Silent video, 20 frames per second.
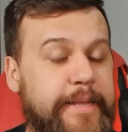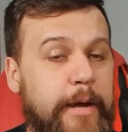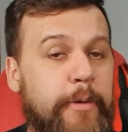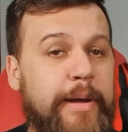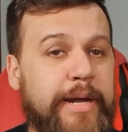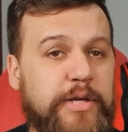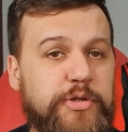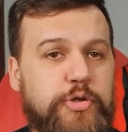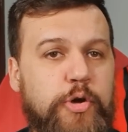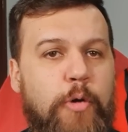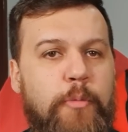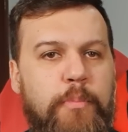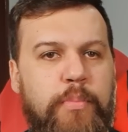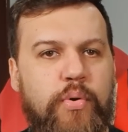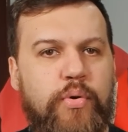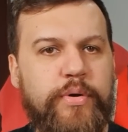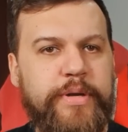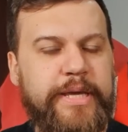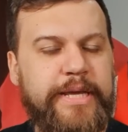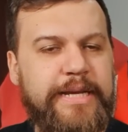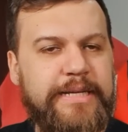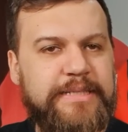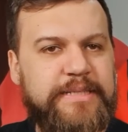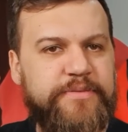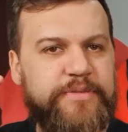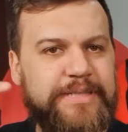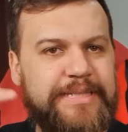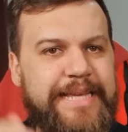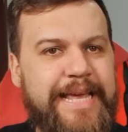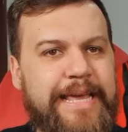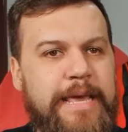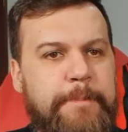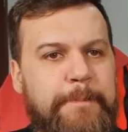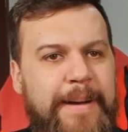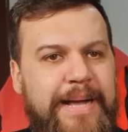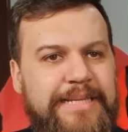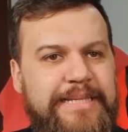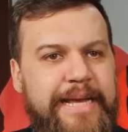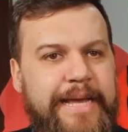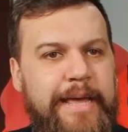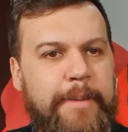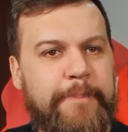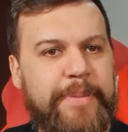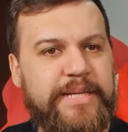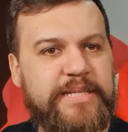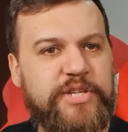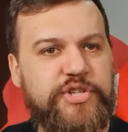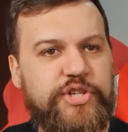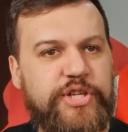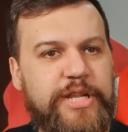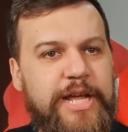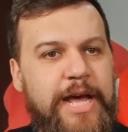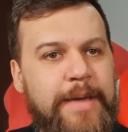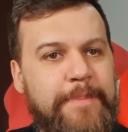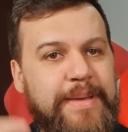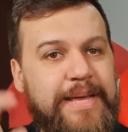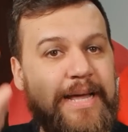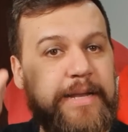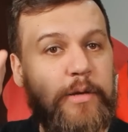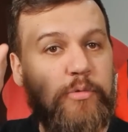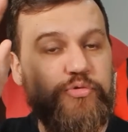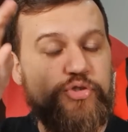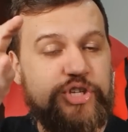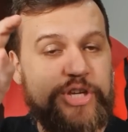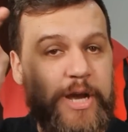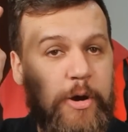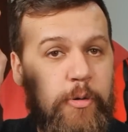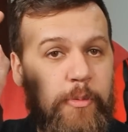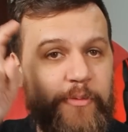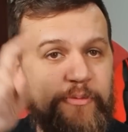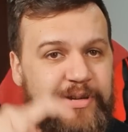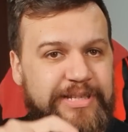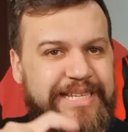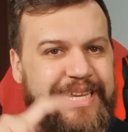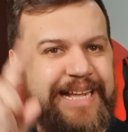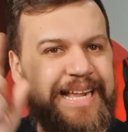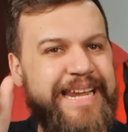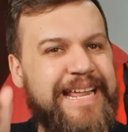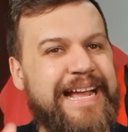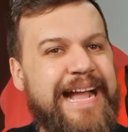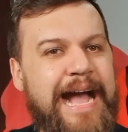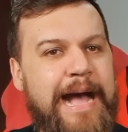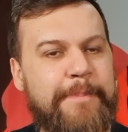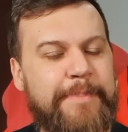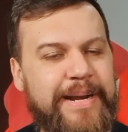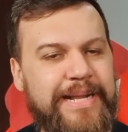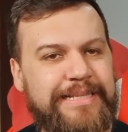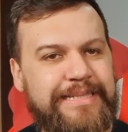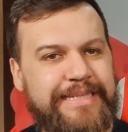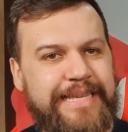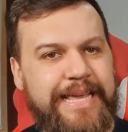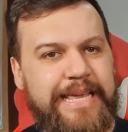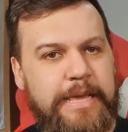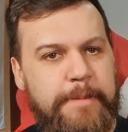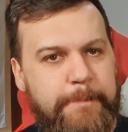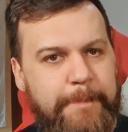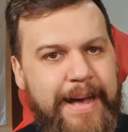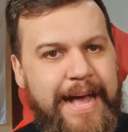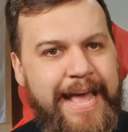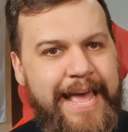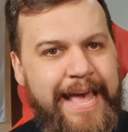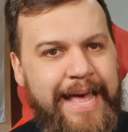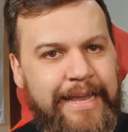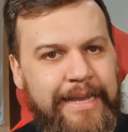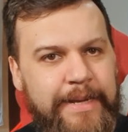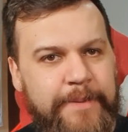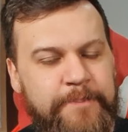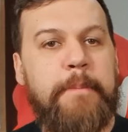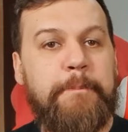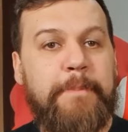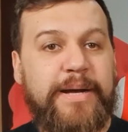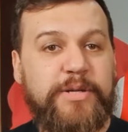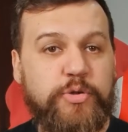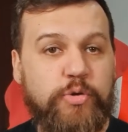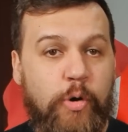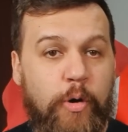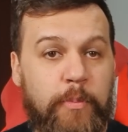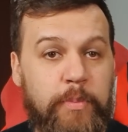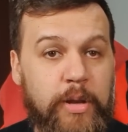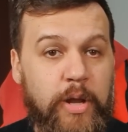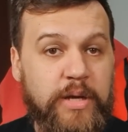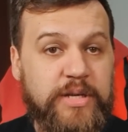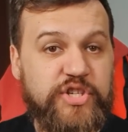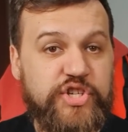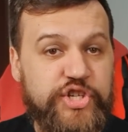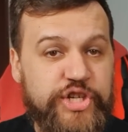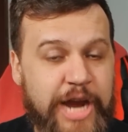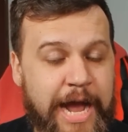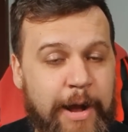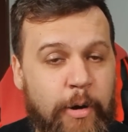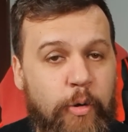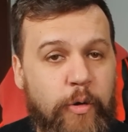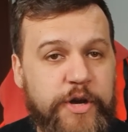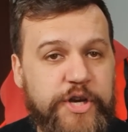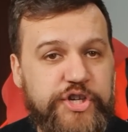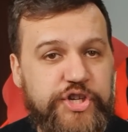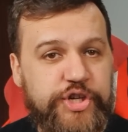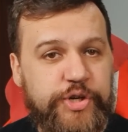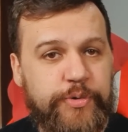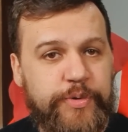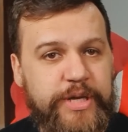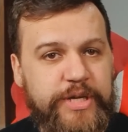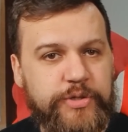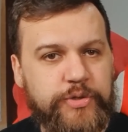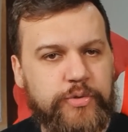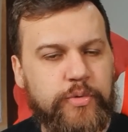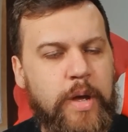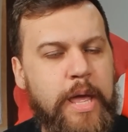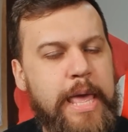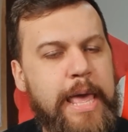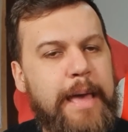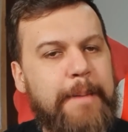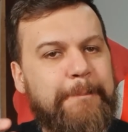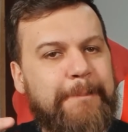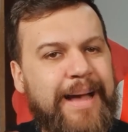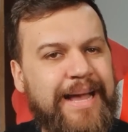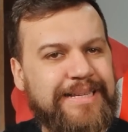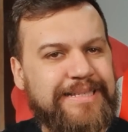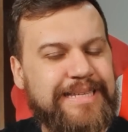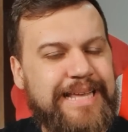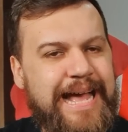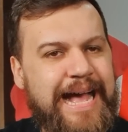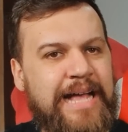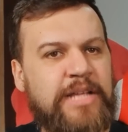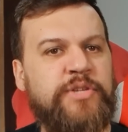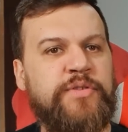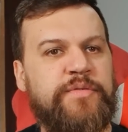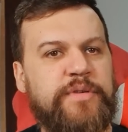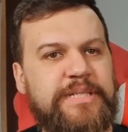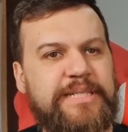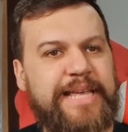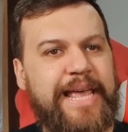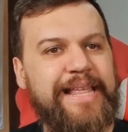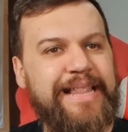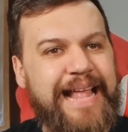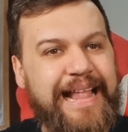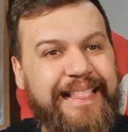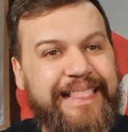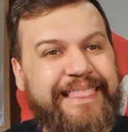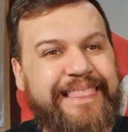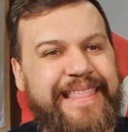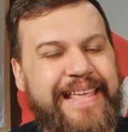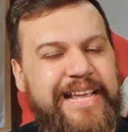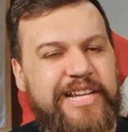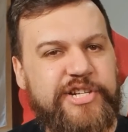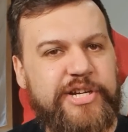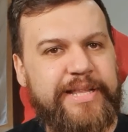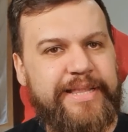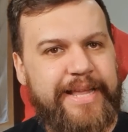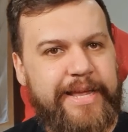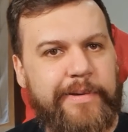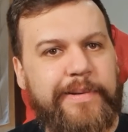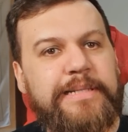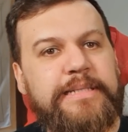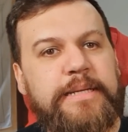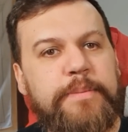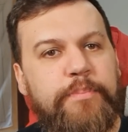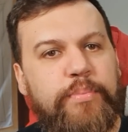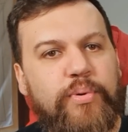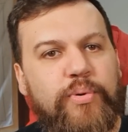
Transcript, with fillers: Então era só um bug. Se você equipasse a cabeça dinâmica, não tinha como você clicar para desequipar ela, mas o Roblox já corrigiu isso. Mas caso você ainda esteja tendo esse